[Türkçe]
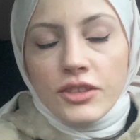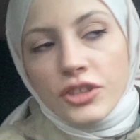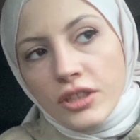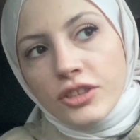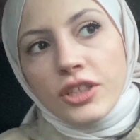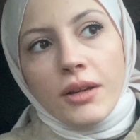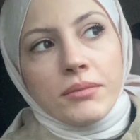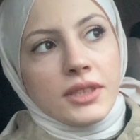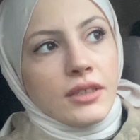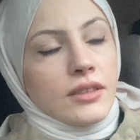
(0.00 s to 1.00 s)
çalışan
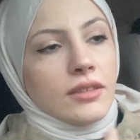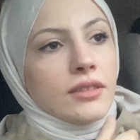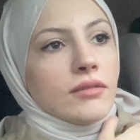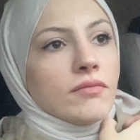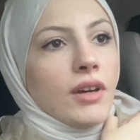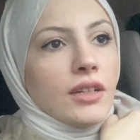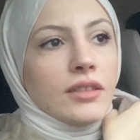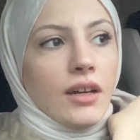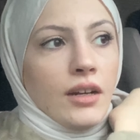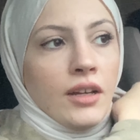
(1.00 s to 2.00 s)
bir tanıdığım var
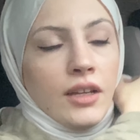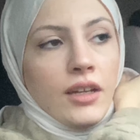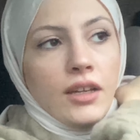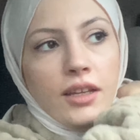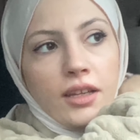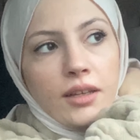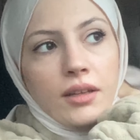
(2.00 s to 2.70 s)
da e,